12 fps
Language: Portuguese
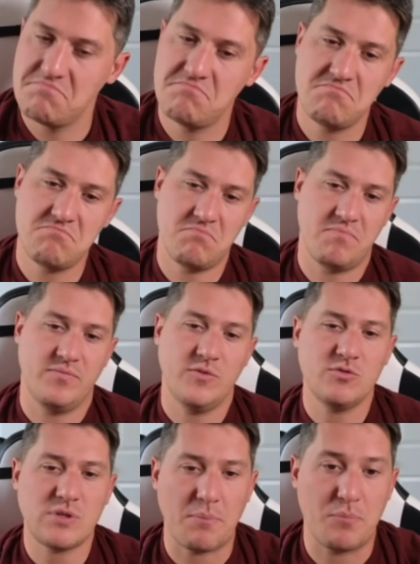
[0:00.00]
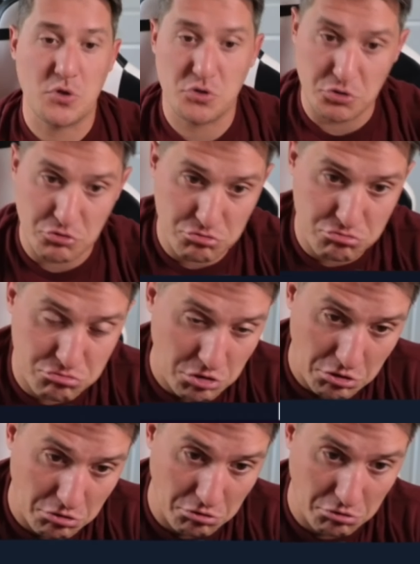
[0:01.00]
Hum, não tá
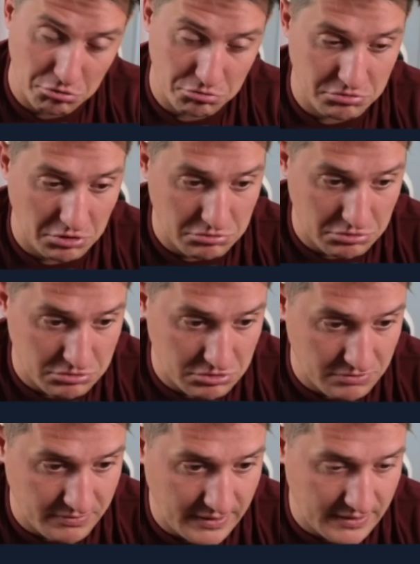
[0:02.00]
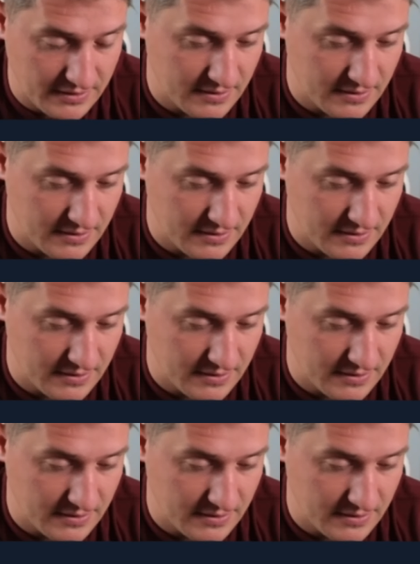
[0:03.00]
persistindo tanto assim, vai.